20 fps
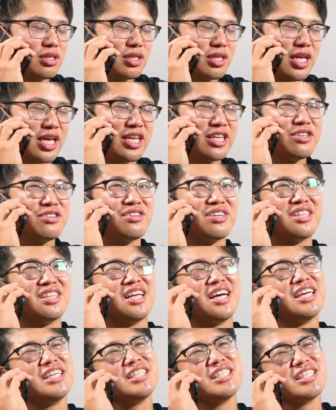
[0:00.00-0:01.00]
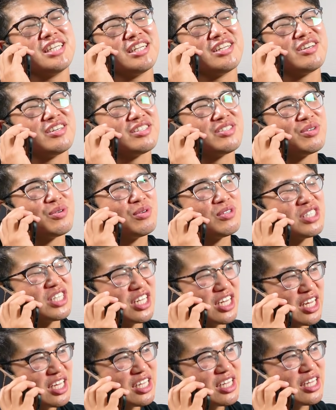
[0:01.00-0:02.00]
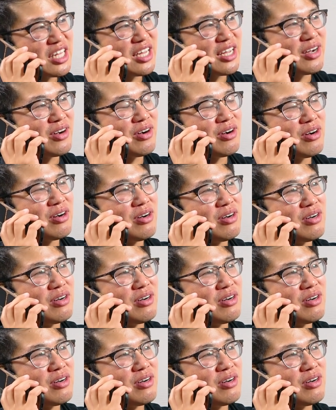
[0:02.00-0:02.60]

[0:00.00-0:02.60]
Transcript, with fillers: ていうか大事なのはそこじゃないんだよ。